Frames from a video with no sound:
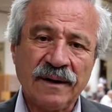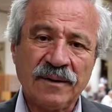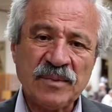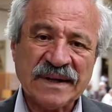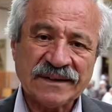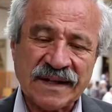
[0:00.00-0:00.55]

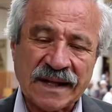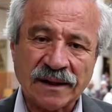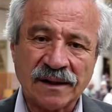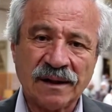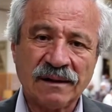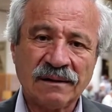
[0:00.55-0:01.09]
e, bir
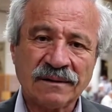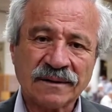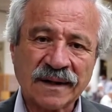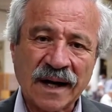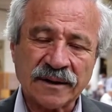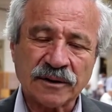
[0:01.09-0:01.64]
değil.
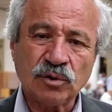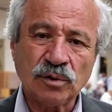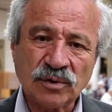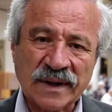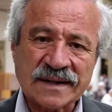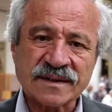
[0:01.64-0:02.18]
Yani
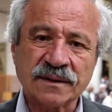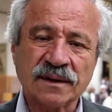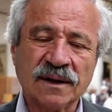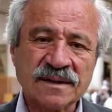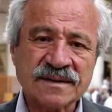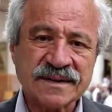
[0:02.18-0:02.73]
kültürel
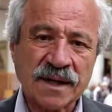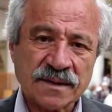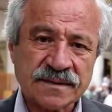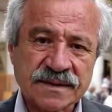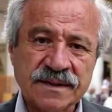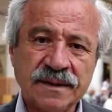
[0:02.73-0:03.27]
sınırlar
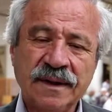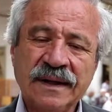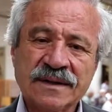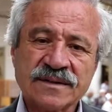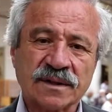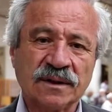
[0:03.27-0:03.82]
siyasi
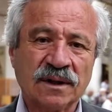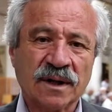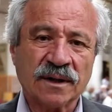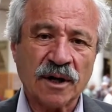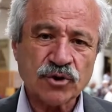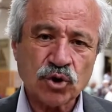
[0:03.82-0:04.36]

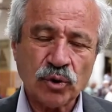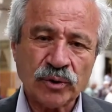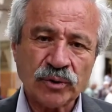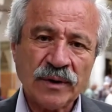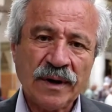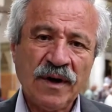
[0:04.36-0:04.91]
sınırları aşıyor
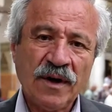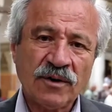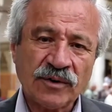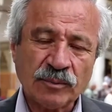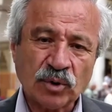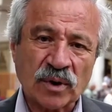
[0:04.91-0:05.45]

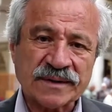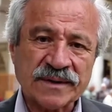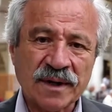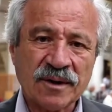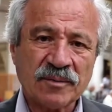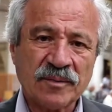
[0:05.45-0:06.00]
ve
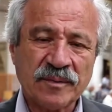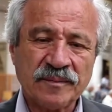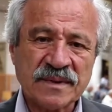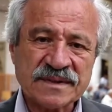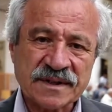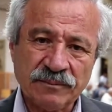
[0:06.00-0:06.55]
burada
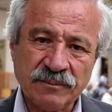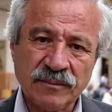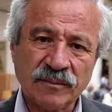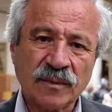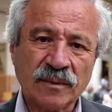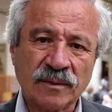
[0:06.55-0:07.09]
bizim
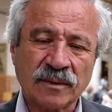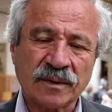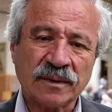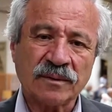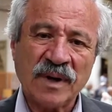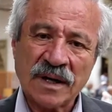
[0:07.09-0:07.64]

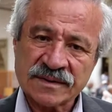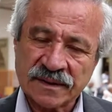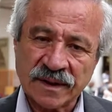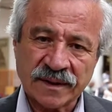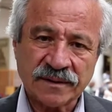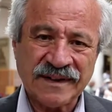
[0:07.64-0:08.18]
e,
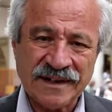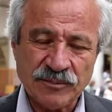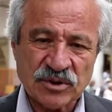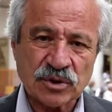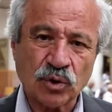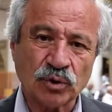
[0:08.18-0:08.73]
bazıları
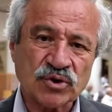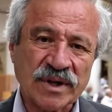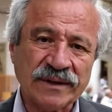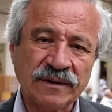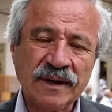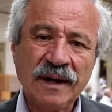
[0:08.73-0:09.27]
dilimizi
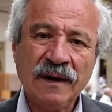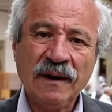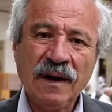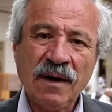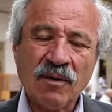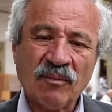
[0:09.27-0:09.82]
konuşan,
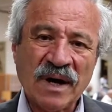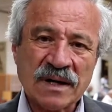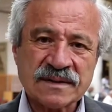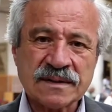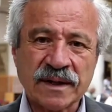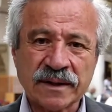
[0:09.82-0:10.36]

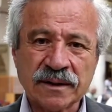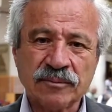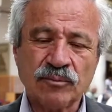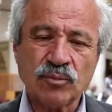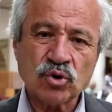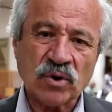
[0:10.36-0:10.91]
bazıları
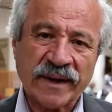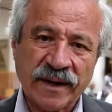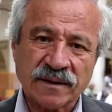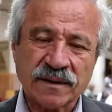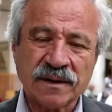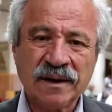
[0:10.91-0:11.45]
müşterek
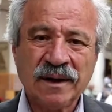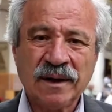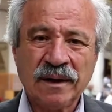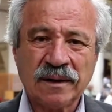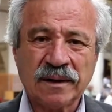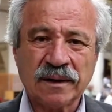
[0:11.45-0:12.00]

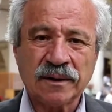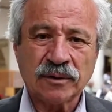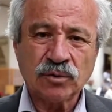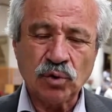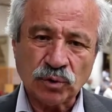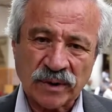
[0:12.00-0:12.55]
e,
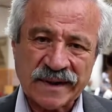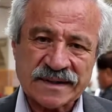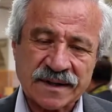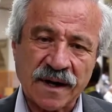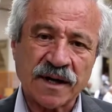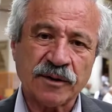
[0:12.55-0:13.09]
kültüre
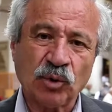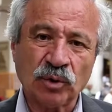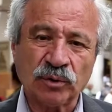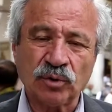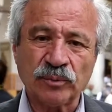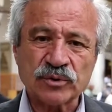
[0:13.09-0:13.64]
sahip
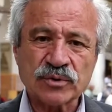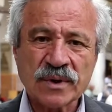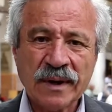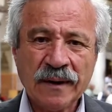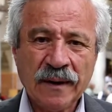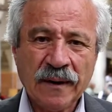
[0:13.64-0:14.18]
olduğumuz,
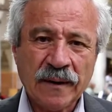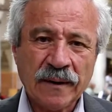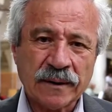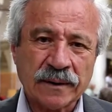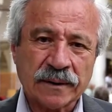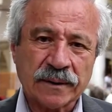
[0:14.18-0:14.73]

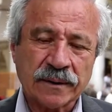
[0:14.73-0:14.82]
e,